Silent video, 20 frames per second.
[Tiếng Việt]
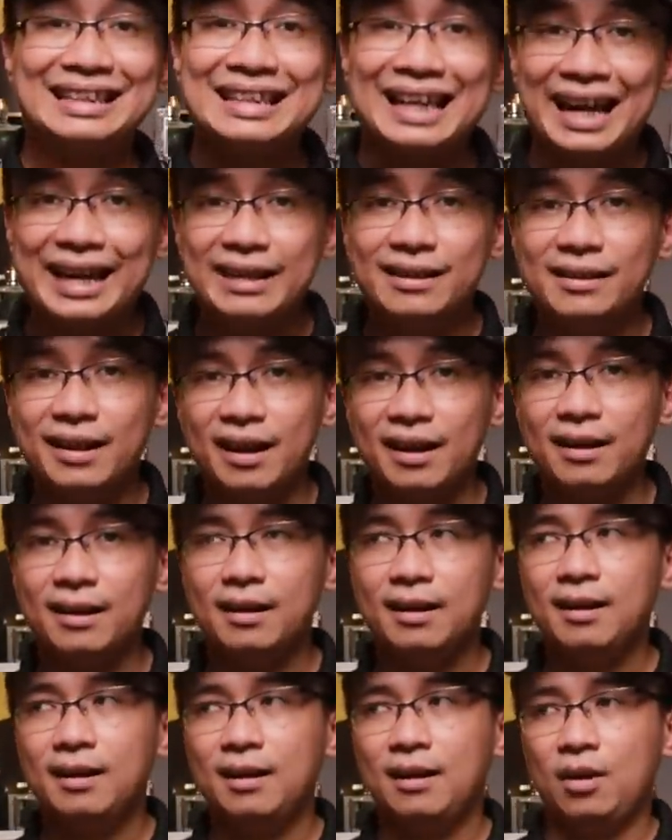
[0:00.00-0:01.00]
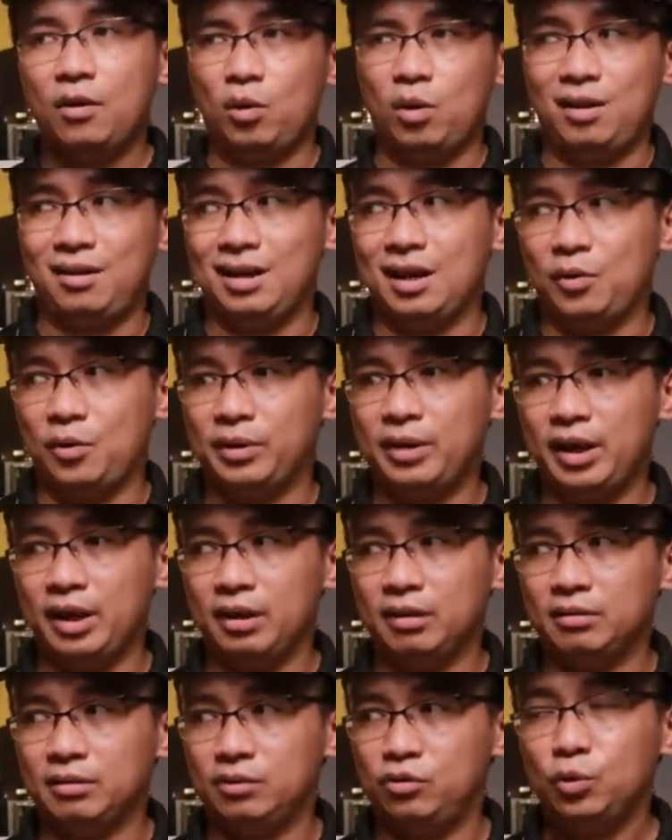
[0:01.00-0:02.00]
thay thế hoặc là có thể
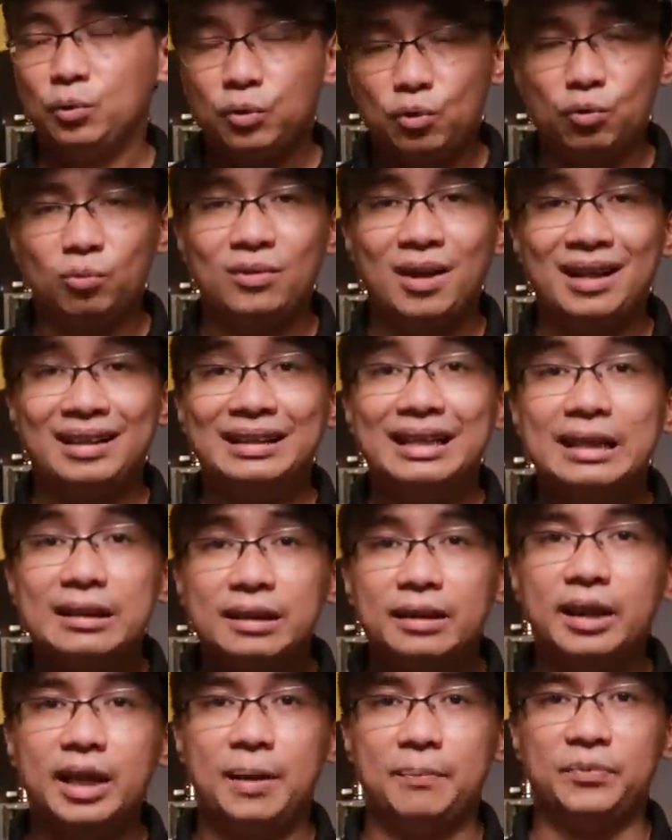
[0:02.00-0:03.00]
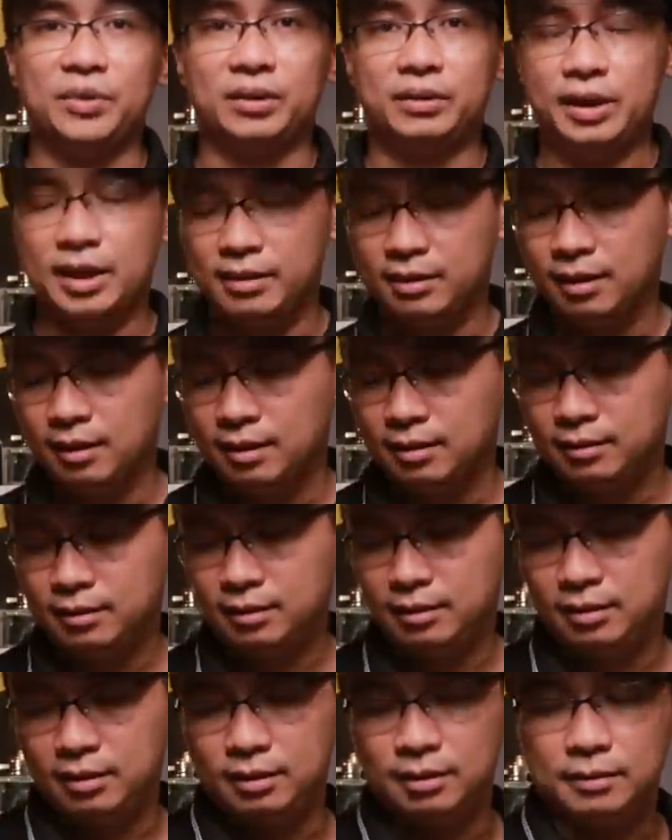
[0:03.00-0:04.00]
giúp cho chúng ta tiết kiệm được tiền hơn
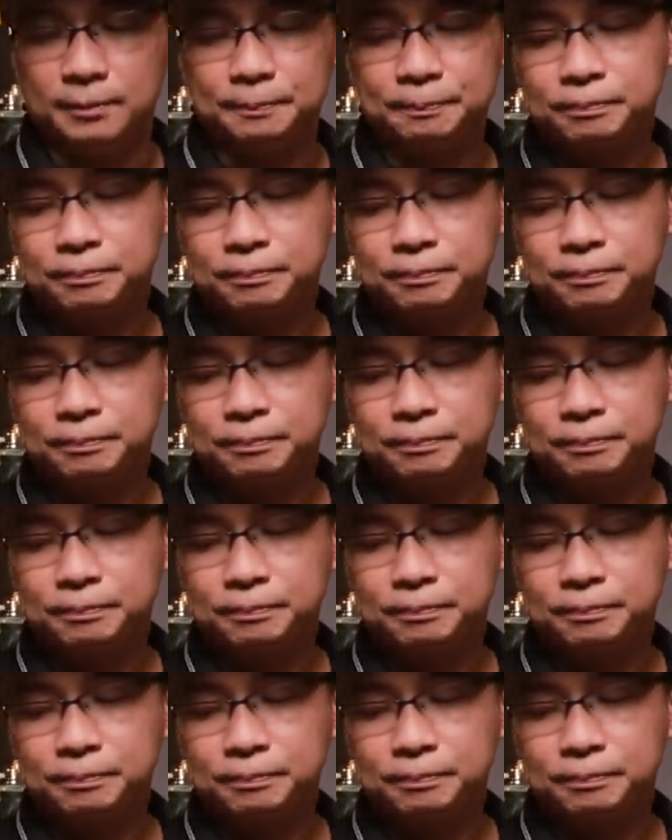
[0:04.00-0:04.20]
thì